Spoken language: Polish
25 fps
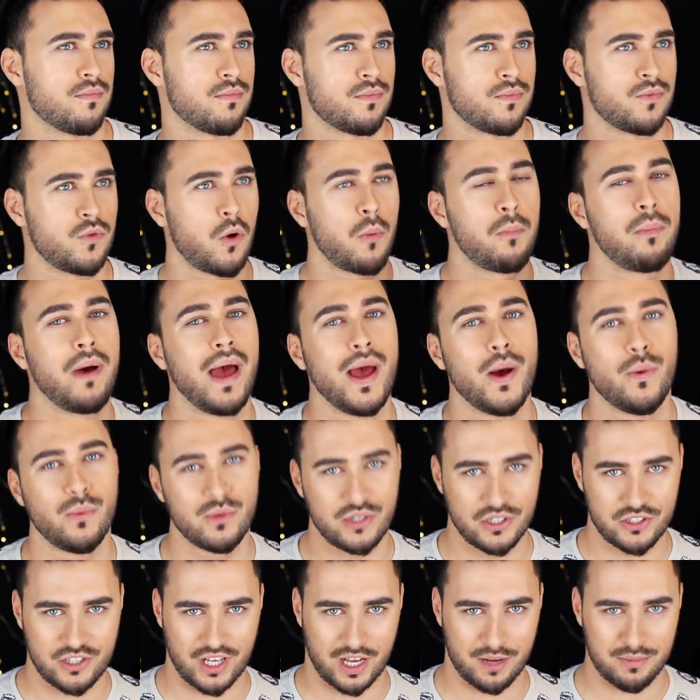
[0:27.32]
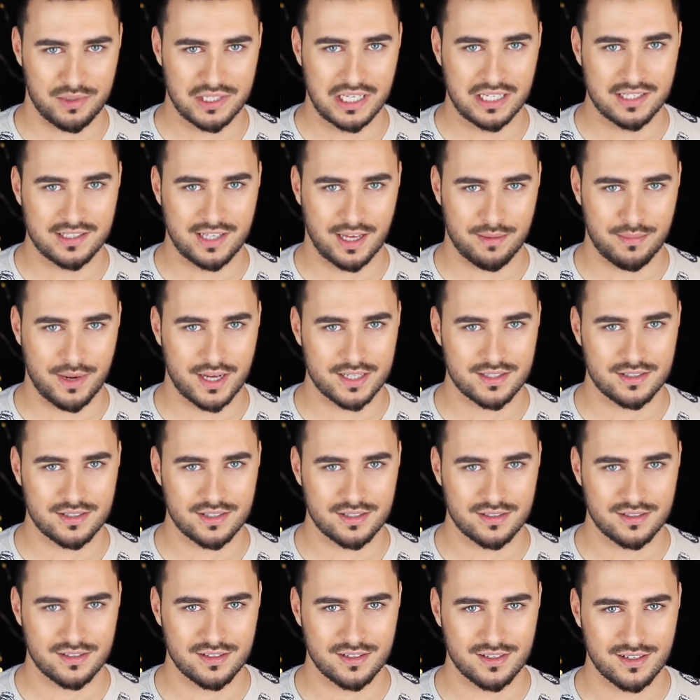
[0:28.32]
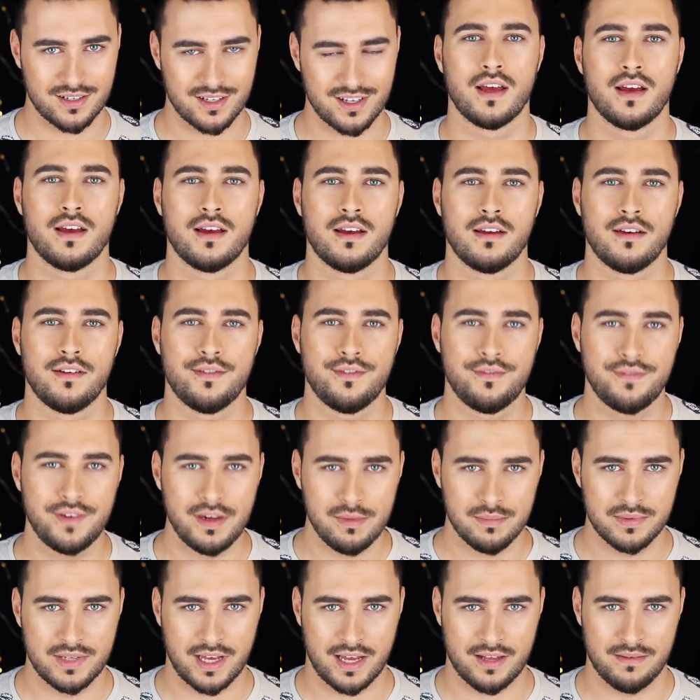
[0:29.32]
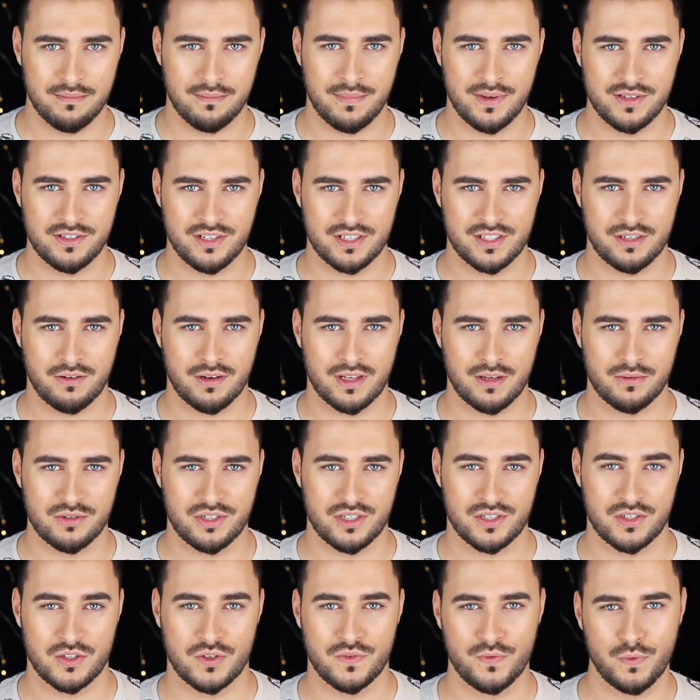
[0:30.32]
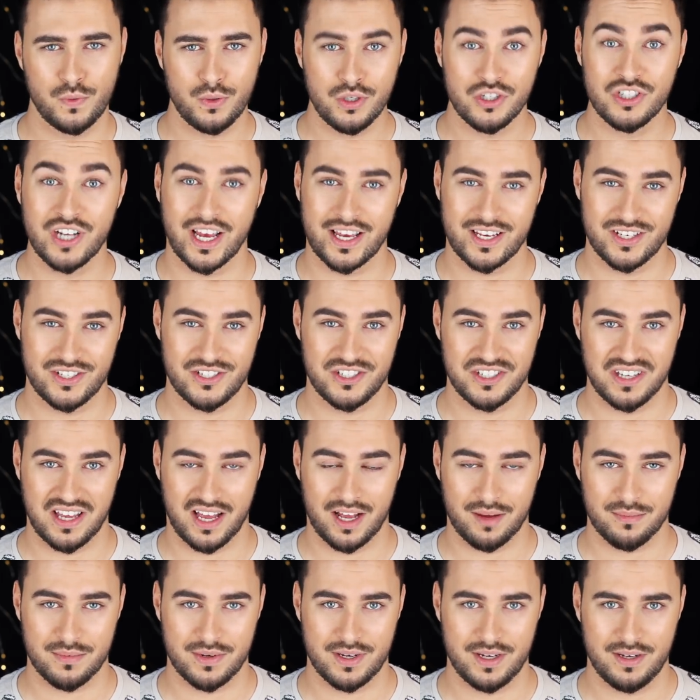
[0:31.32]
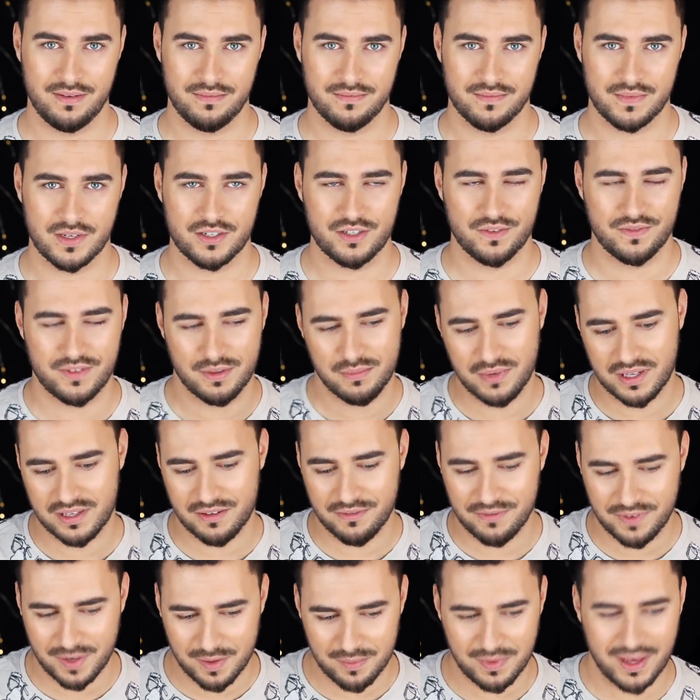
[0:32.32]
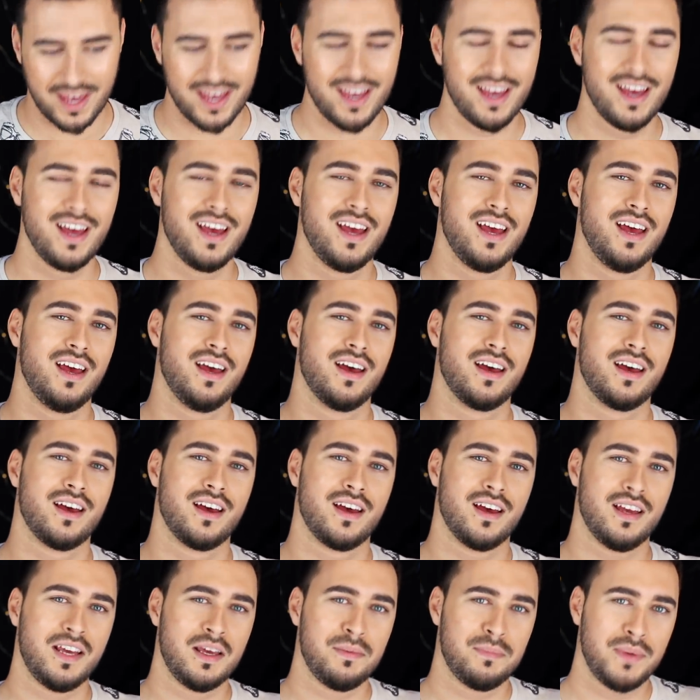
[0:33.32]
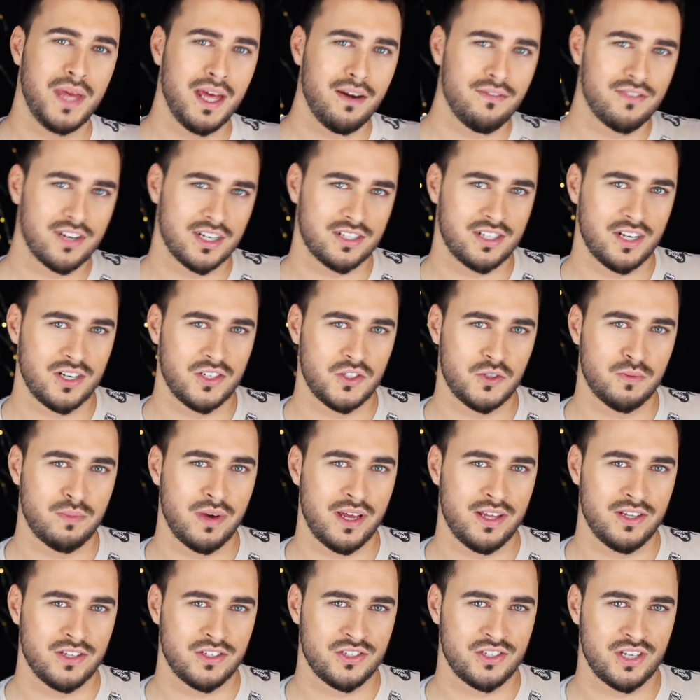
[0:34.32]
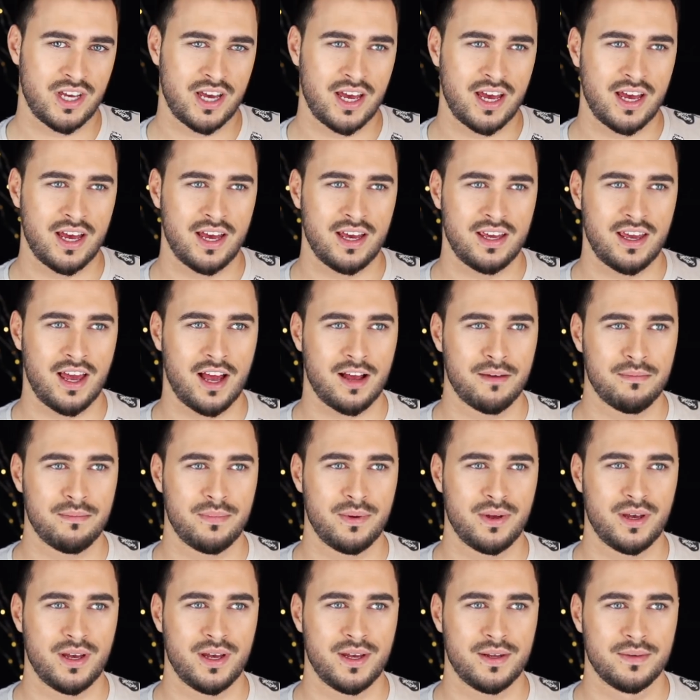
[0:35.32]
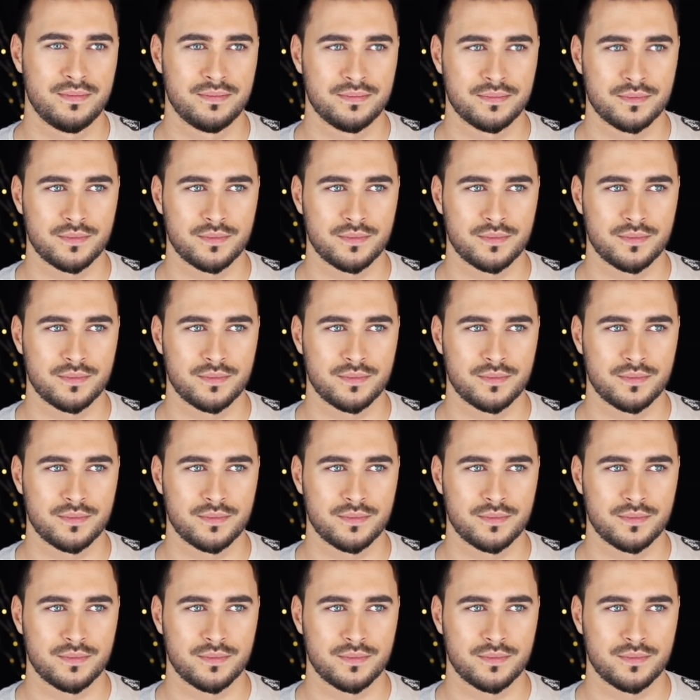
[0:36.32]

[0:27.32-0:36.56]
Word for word: dopełnić jakby ten temat. Film ten będzie składał się z dwóch części jakby, znaczy w tym jednym filmie. E, I pierwsza część będzie jakby